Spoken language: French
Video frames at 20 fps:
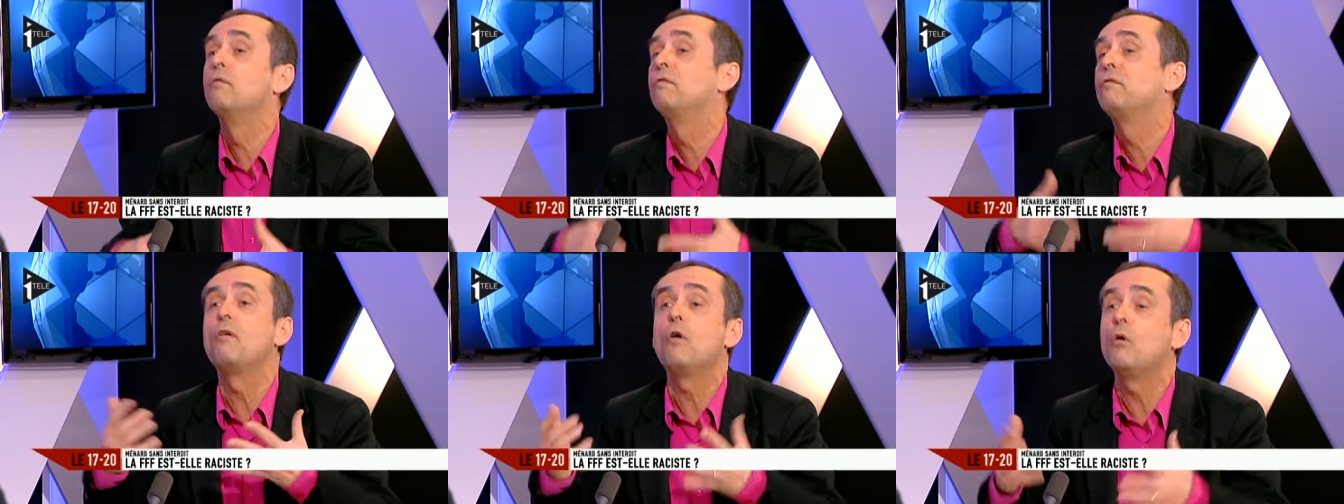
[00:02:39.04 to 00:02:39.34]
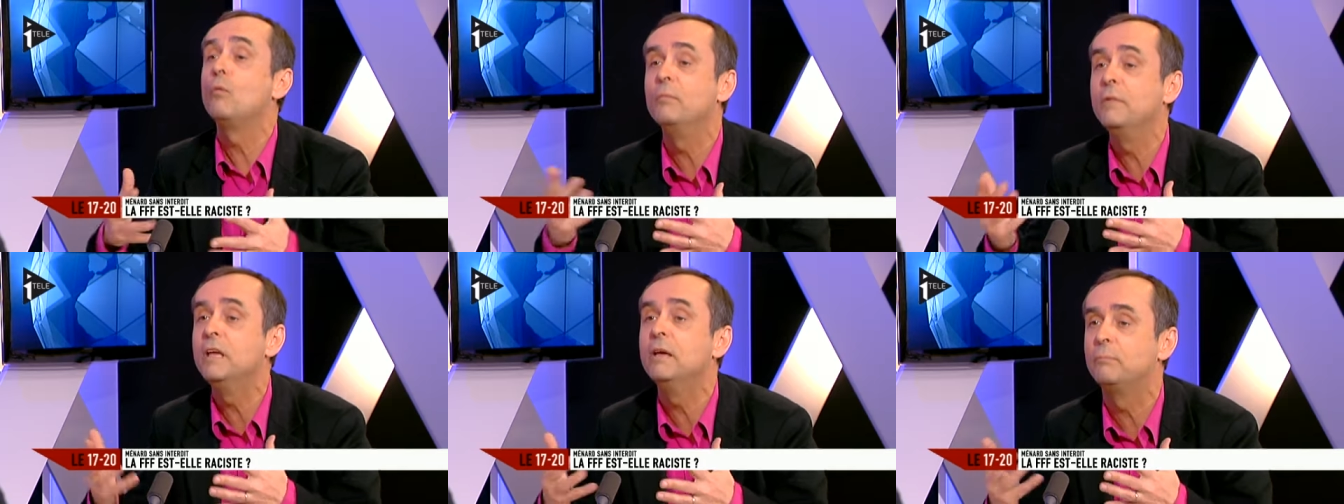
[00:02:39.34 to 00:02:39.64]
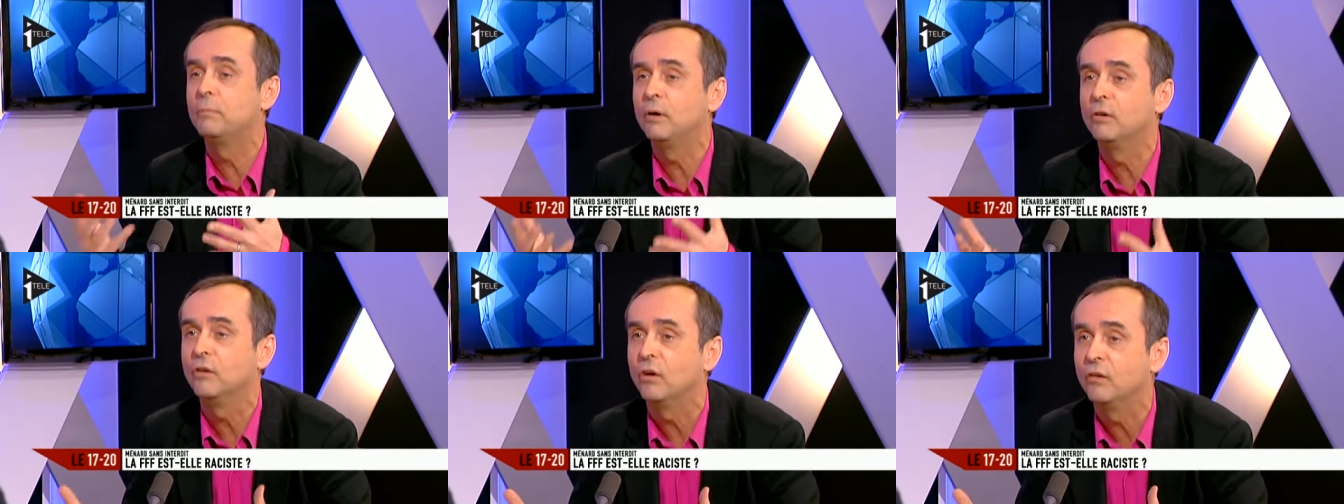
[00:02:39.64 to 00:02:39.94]
formés
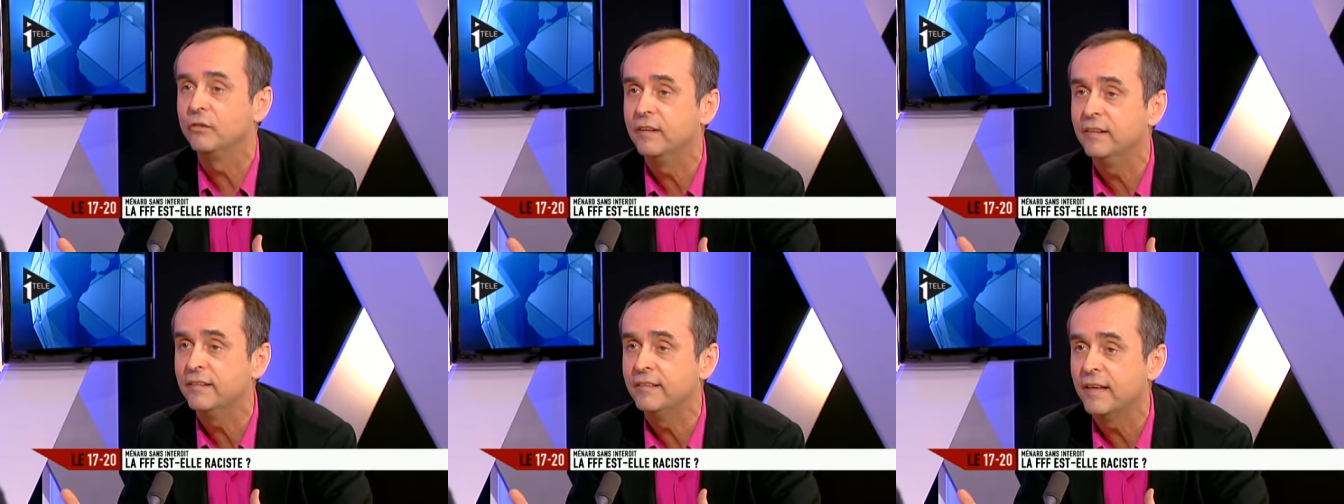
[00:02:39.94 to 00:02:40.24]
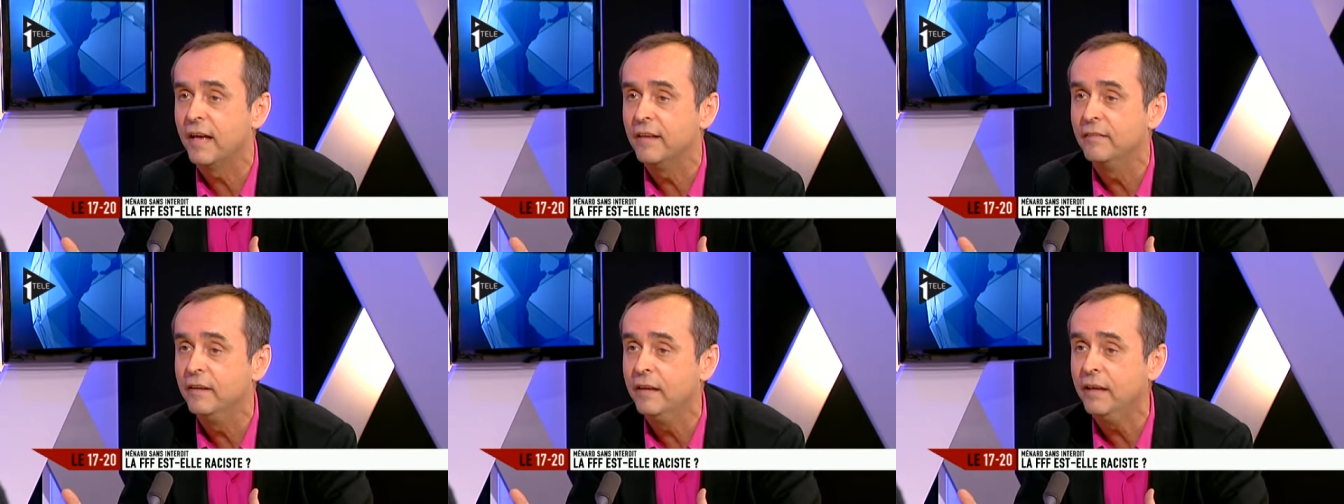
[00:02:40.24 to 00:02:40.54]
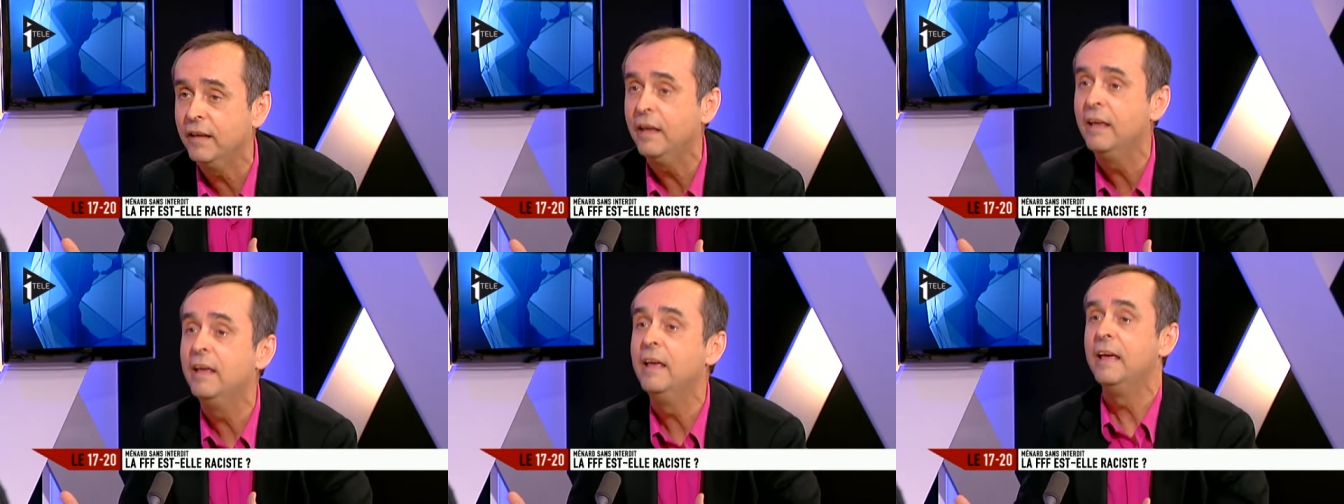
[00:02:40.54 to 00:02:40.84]
pendant des
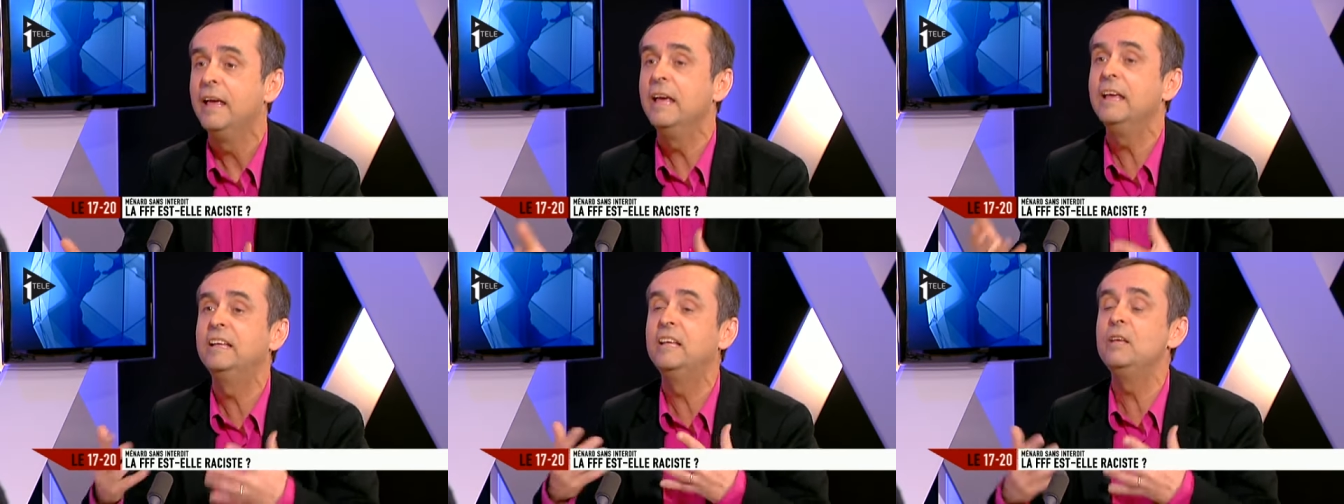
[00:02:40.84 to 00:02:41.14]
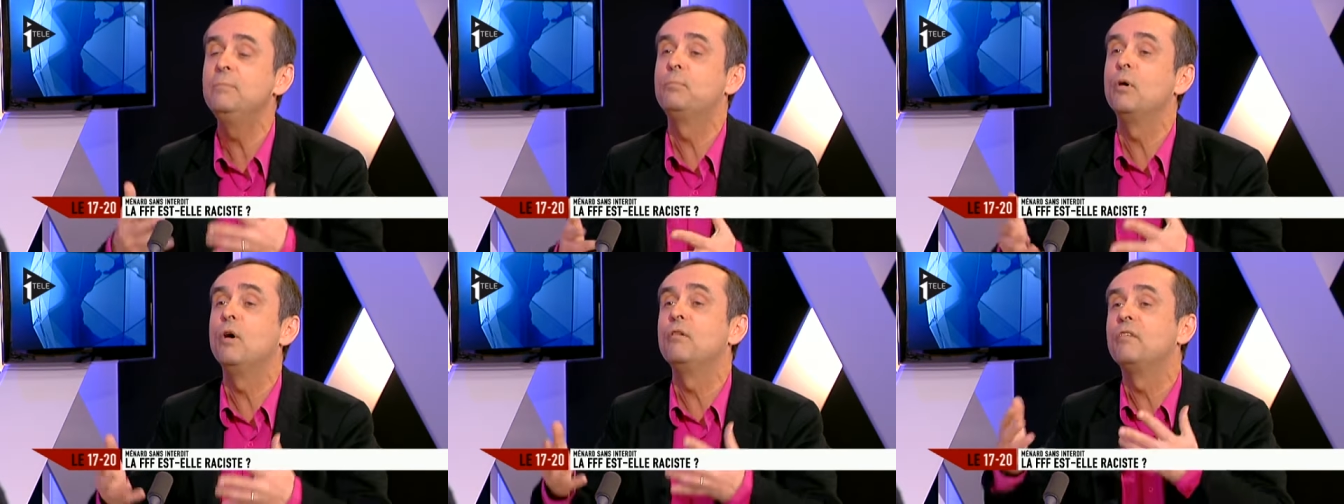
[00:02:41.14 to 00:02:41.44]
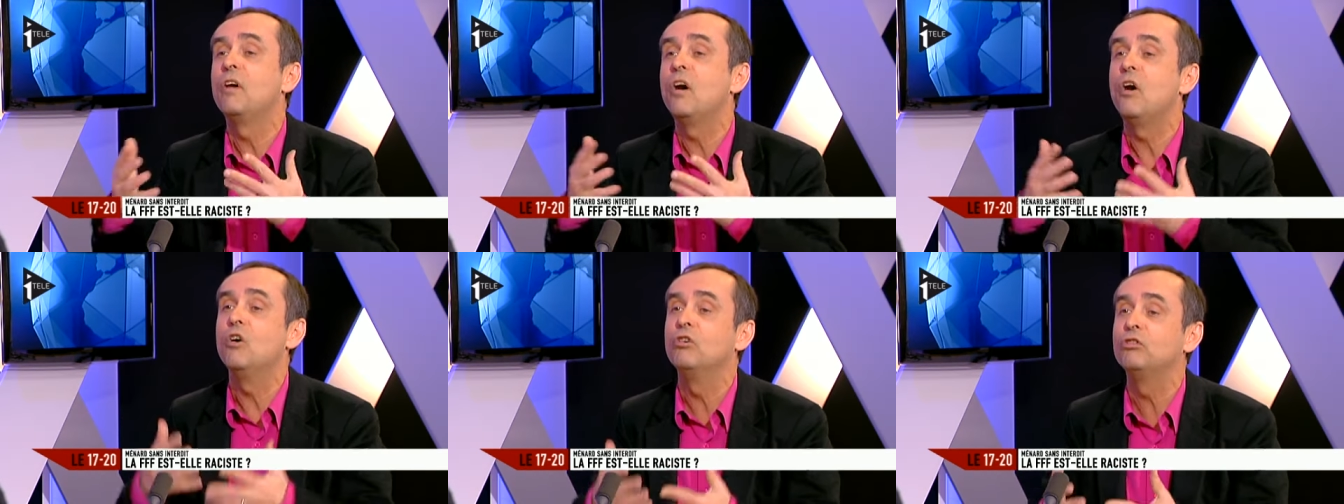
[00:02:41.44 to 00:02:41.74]
années et qui
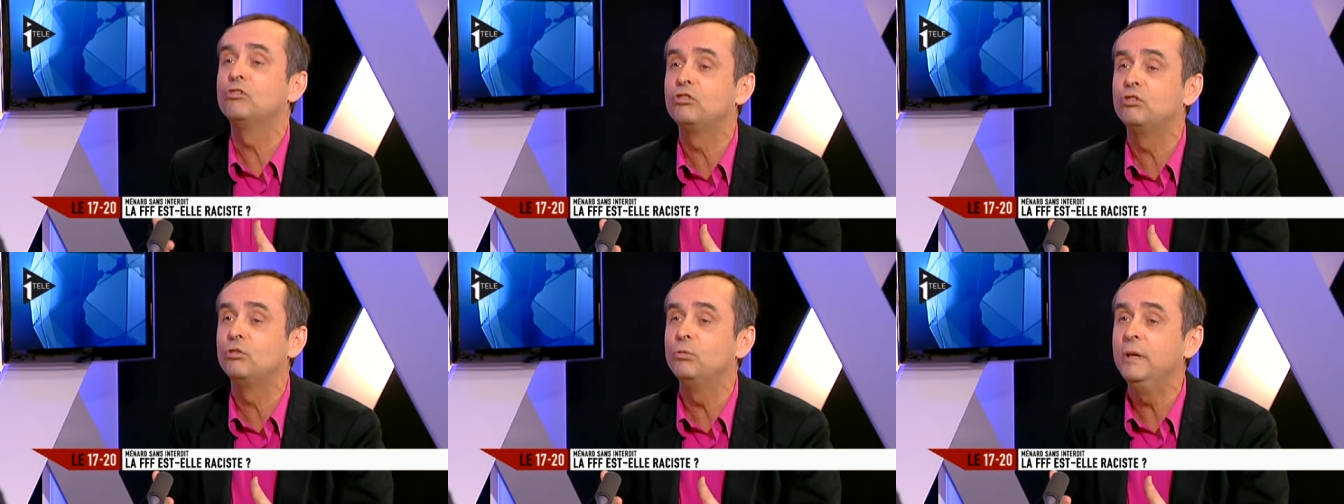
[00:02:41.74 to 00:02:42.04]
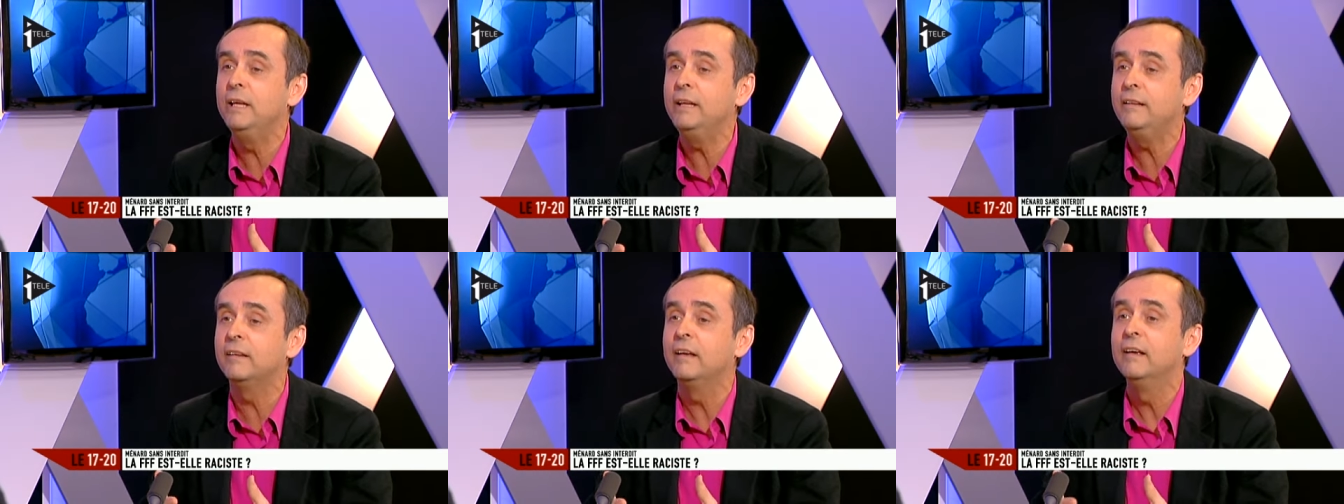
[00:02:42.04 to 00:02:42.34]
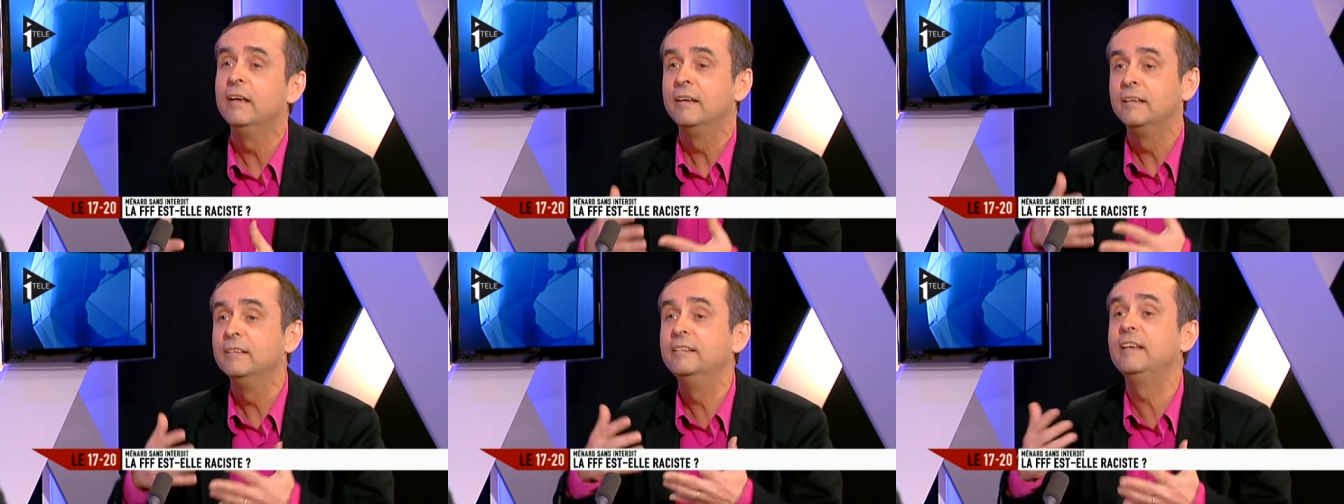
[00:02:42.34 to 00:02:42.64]
peuvent ensuite
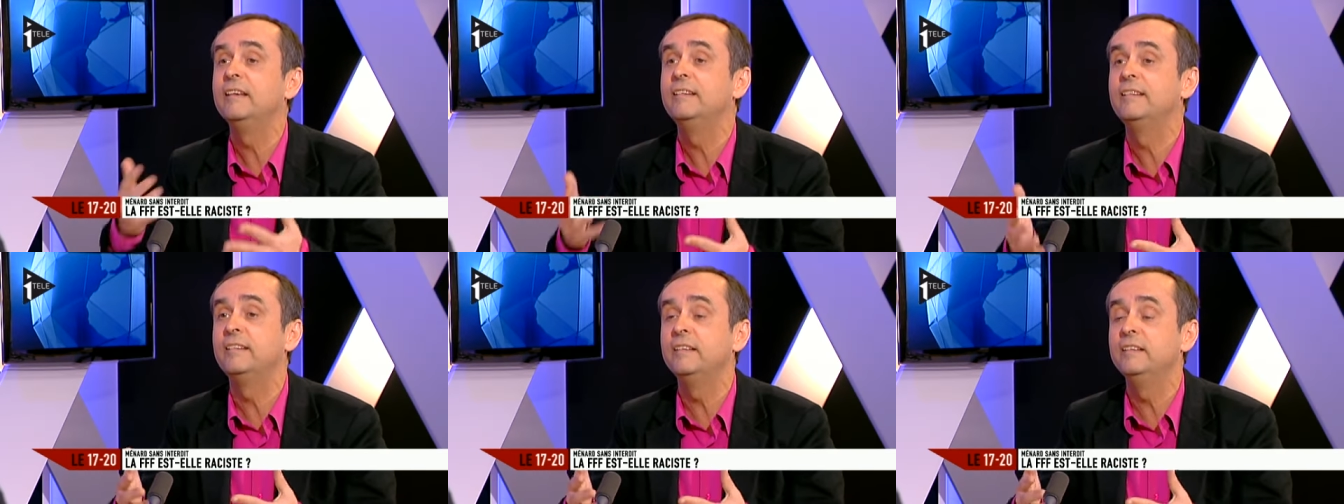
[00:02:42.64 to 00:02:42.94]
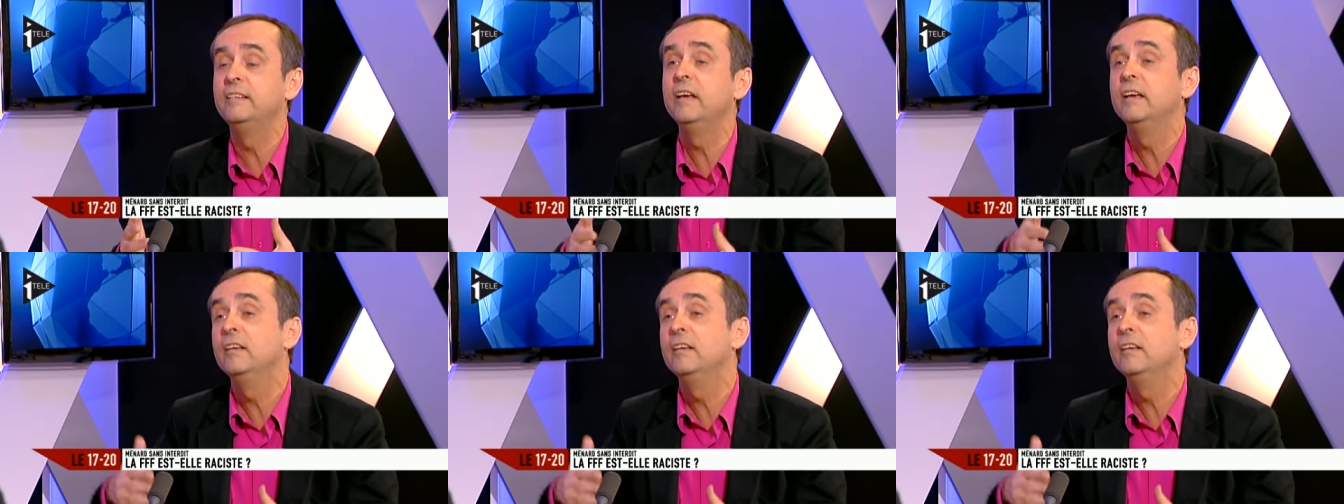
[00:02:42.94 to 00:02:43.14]
décider,